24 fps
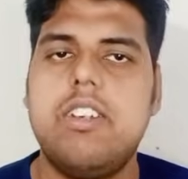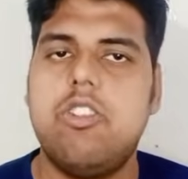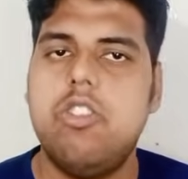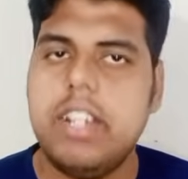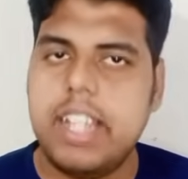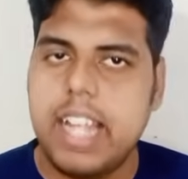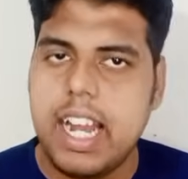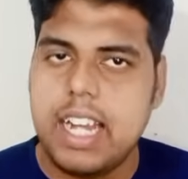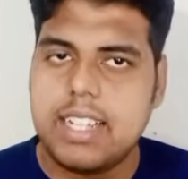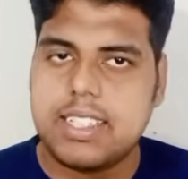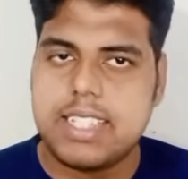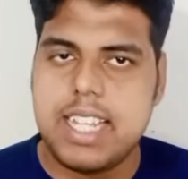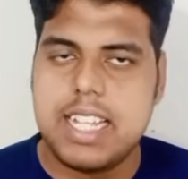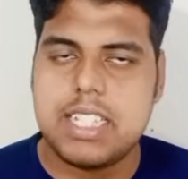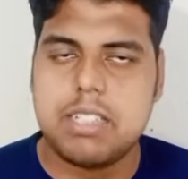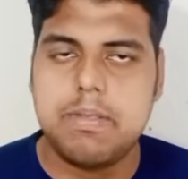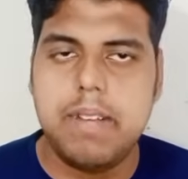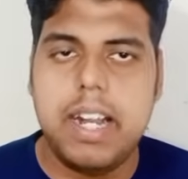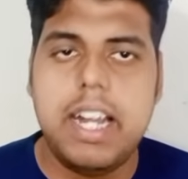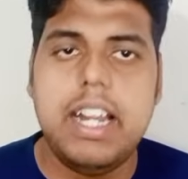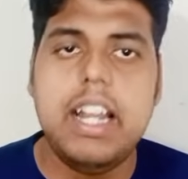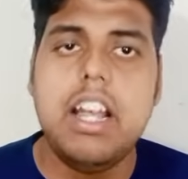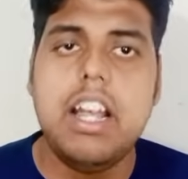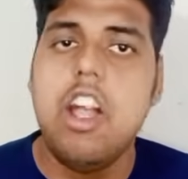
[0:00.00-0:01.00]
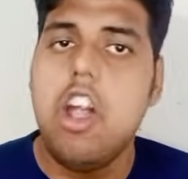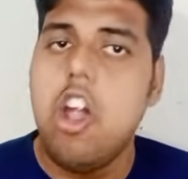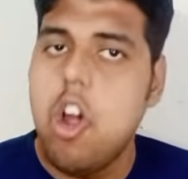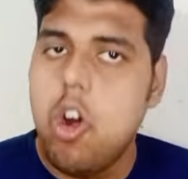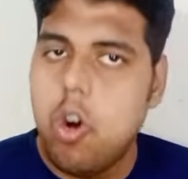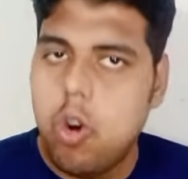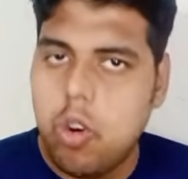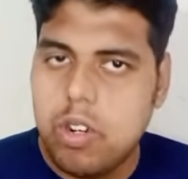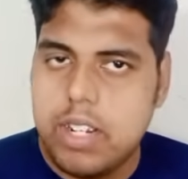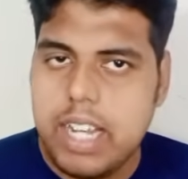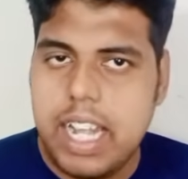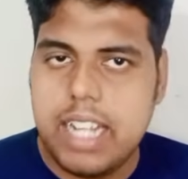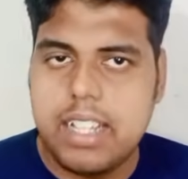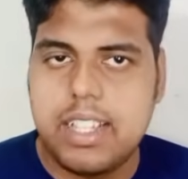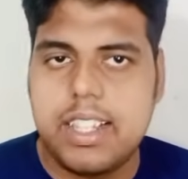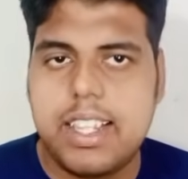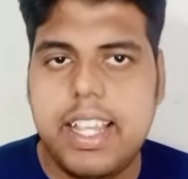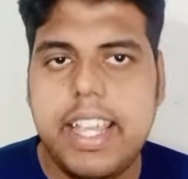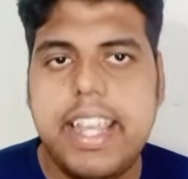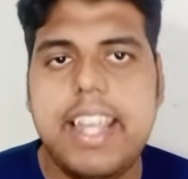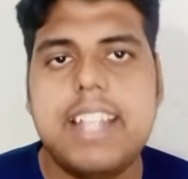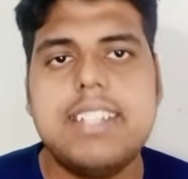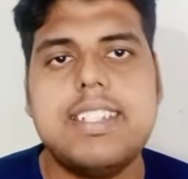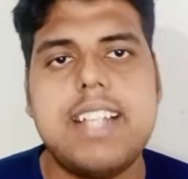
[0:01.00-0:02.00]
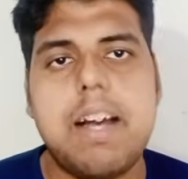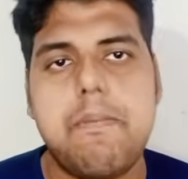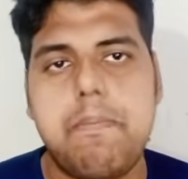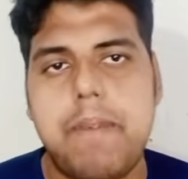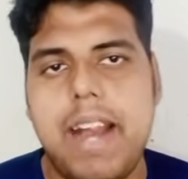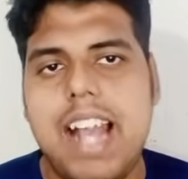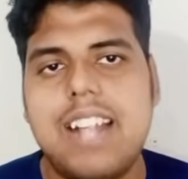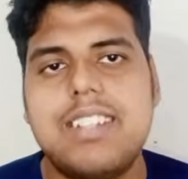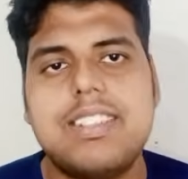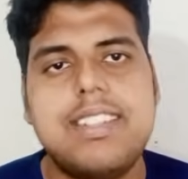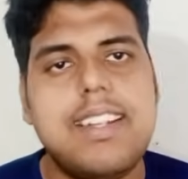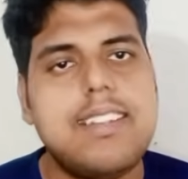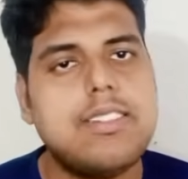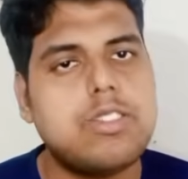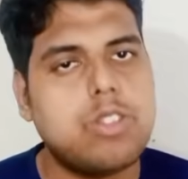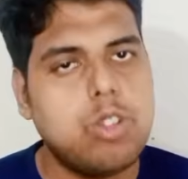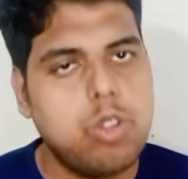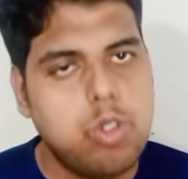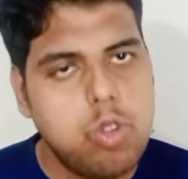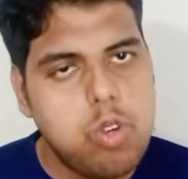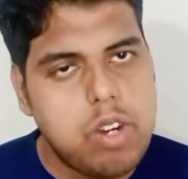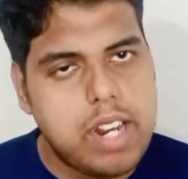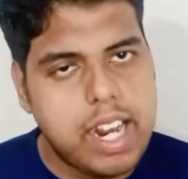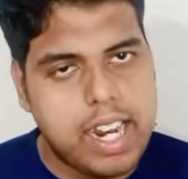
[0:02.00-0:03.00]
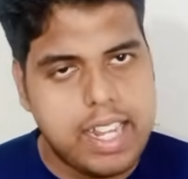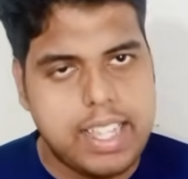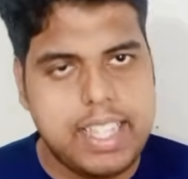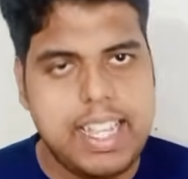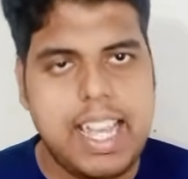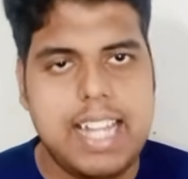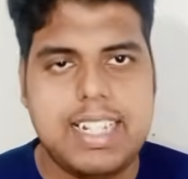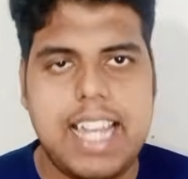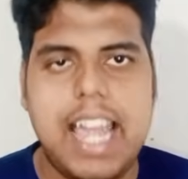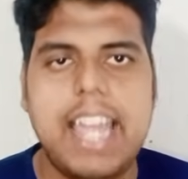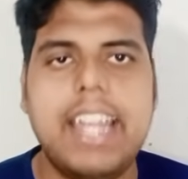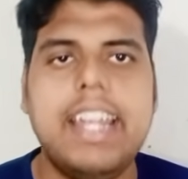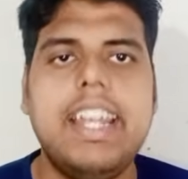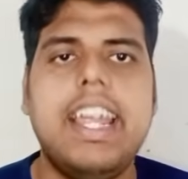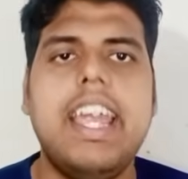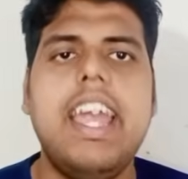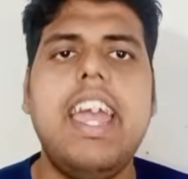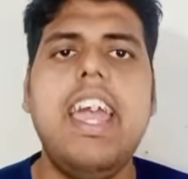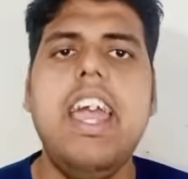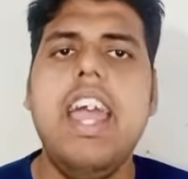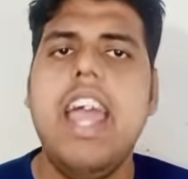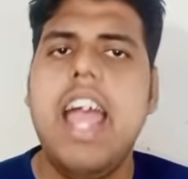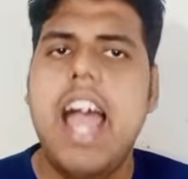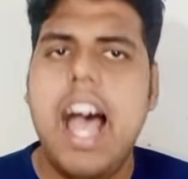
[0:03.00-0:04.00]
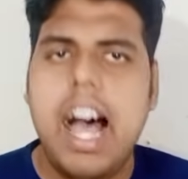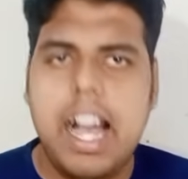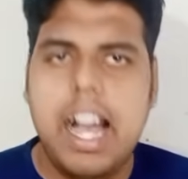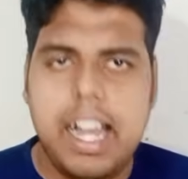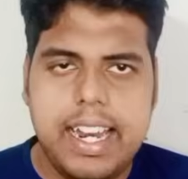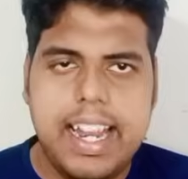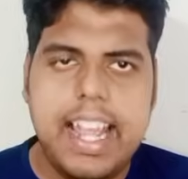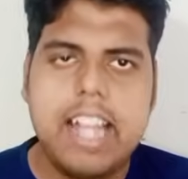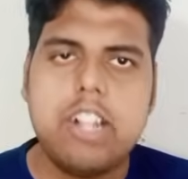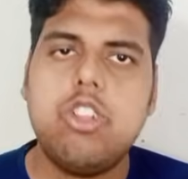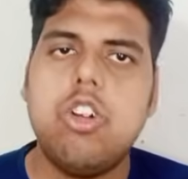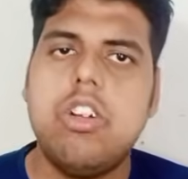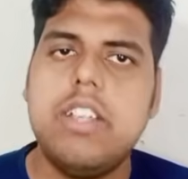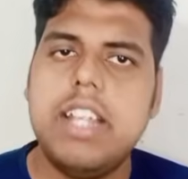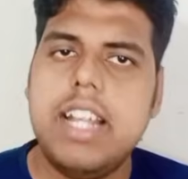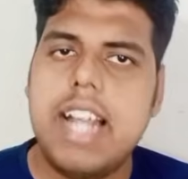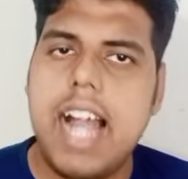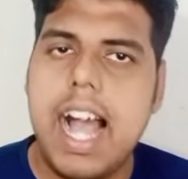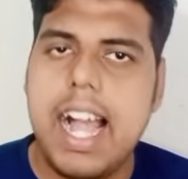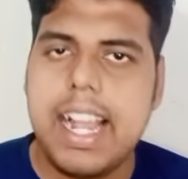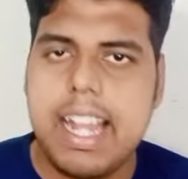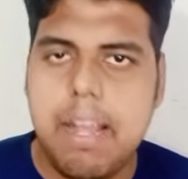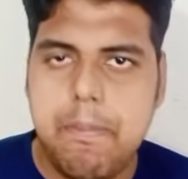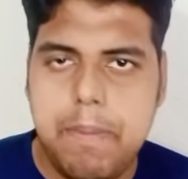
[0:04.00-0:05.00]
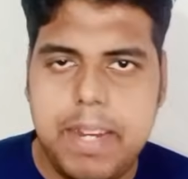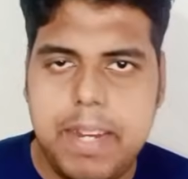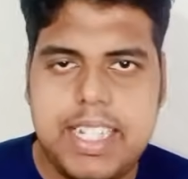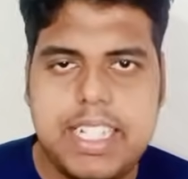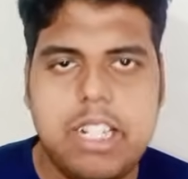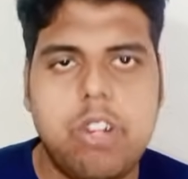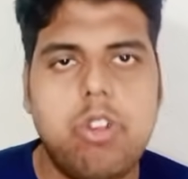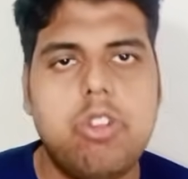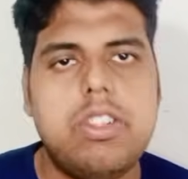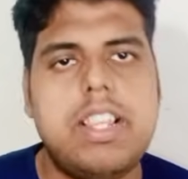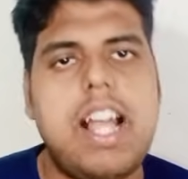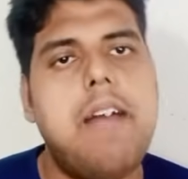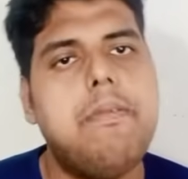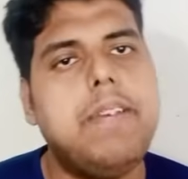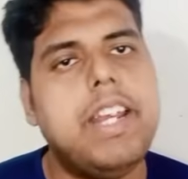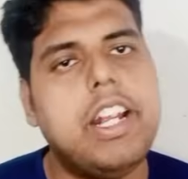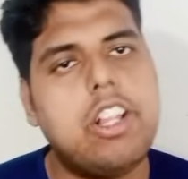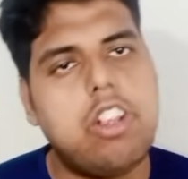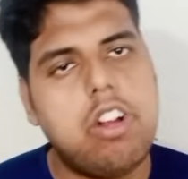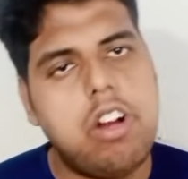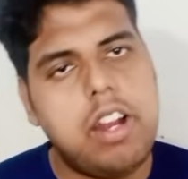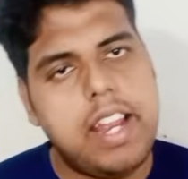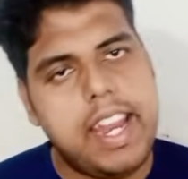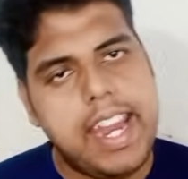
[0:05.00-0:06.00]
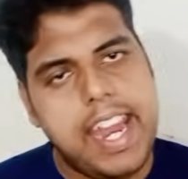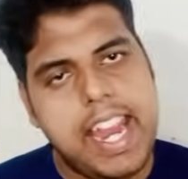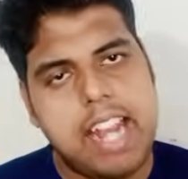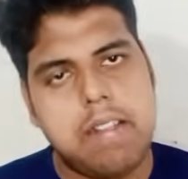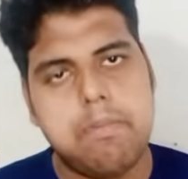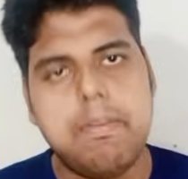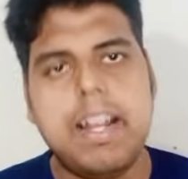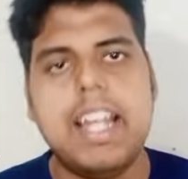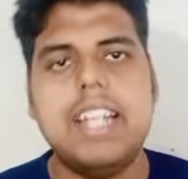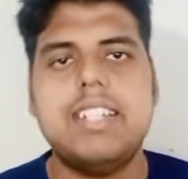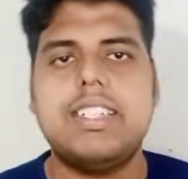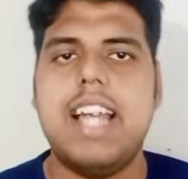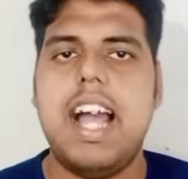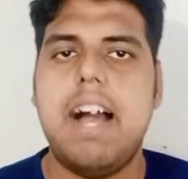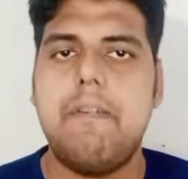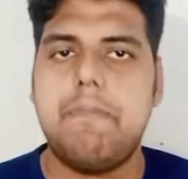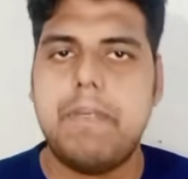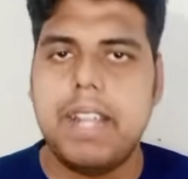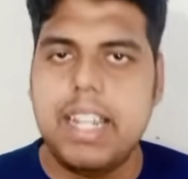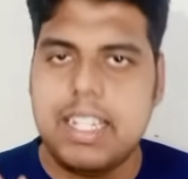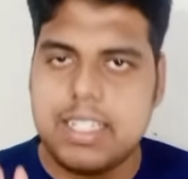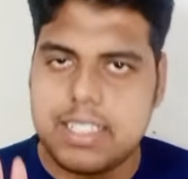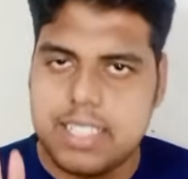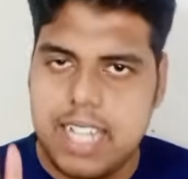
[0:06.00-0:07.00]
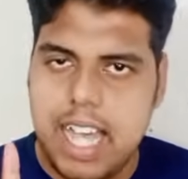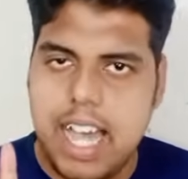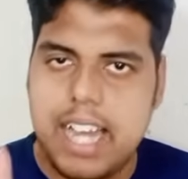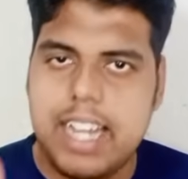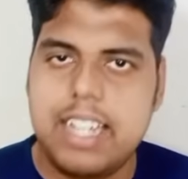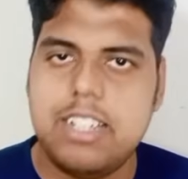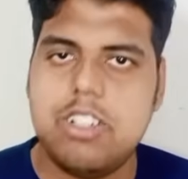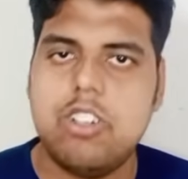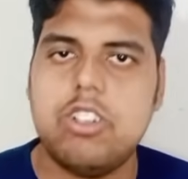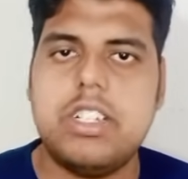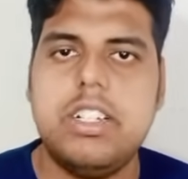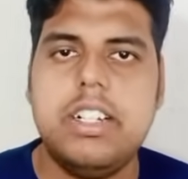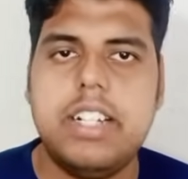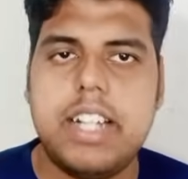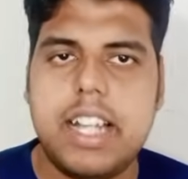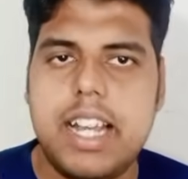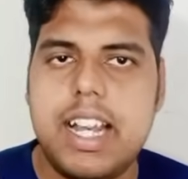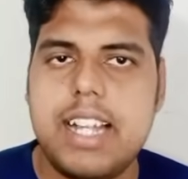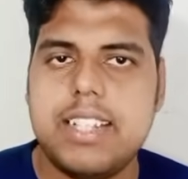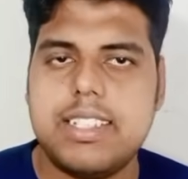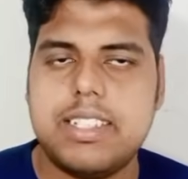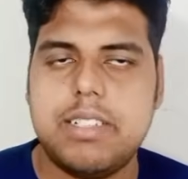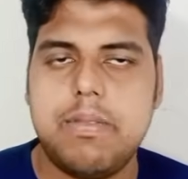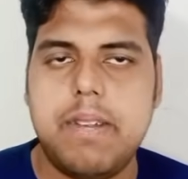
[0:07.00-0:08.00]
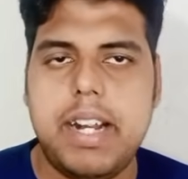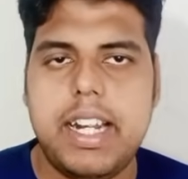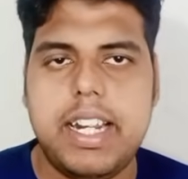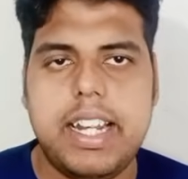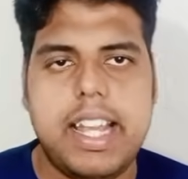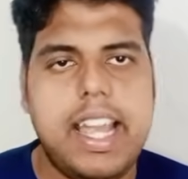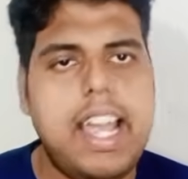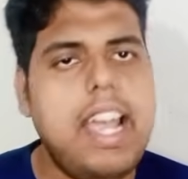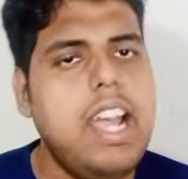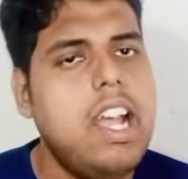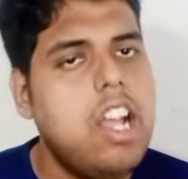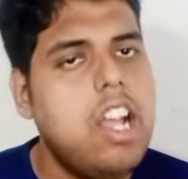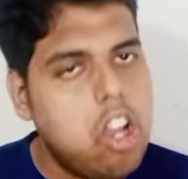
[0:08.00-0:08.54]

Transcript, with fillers: उनके असेसमेंट उनतीस अप्रैल से शुरू कर दिए जाएंगे अगर एक दो दिन आगे पीछे होता भी है तो एक मई से आपके सारे जो इंटरनल असेसमेंट है